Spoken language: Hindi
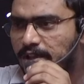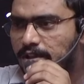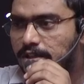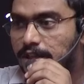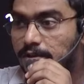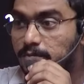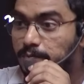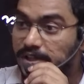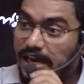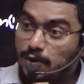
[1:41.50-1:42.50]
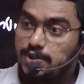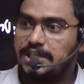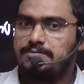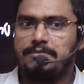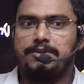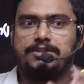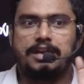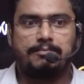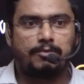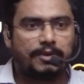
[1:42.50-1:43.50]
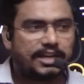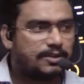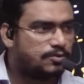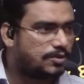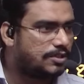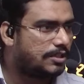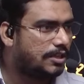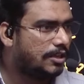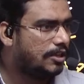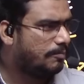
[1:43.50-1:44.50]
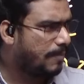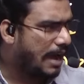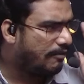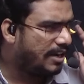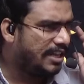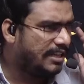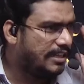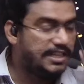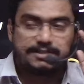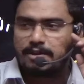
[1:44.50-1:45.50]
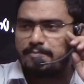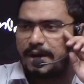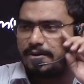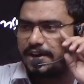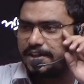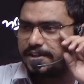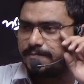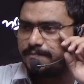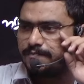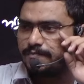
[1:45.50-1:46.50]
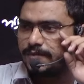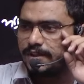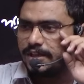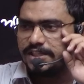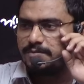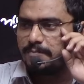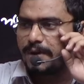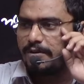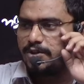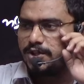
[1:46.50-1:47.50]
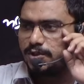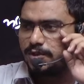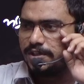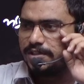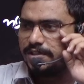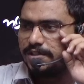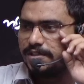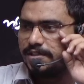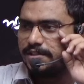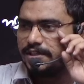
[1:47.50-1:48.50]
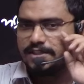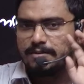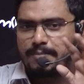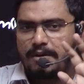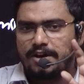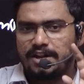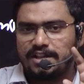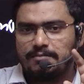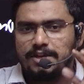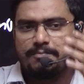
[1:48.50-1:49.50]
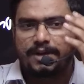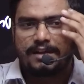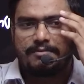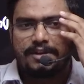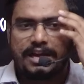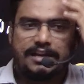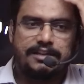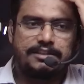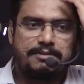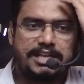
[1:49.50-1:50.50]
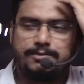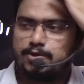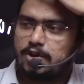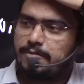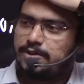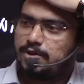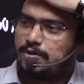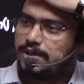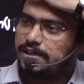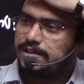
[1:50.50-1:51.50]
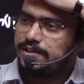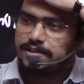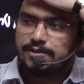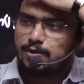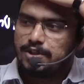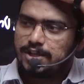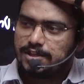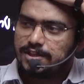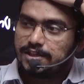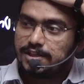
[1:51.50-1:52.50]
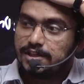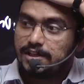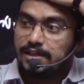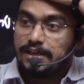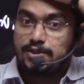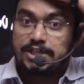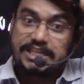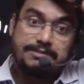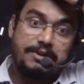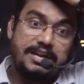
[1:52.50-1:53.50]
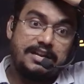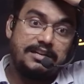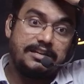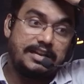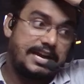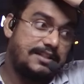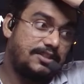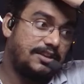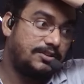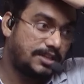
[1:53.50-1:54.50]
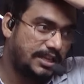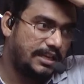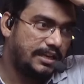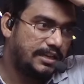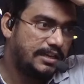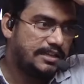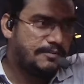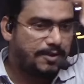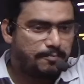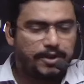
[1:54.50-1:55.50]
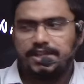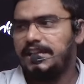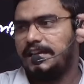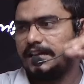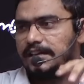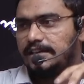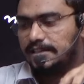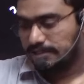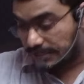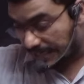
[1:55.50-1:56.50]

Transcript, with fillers: कि विदाउट चश्मा मत आप मोबाइल का यूज कीजिए तो पावर नहीं है इसमें भी पावर नहीं है इसमें पावर जीरो है इसमें पावर नहीं है मेरे पास मेरे आँख एकदम आज भी छः बाई छः का है कोई दिक्कत नहीं लेकिन चश्मा लगाते इसलिए है या फिर पढ़िएगा ना जैसे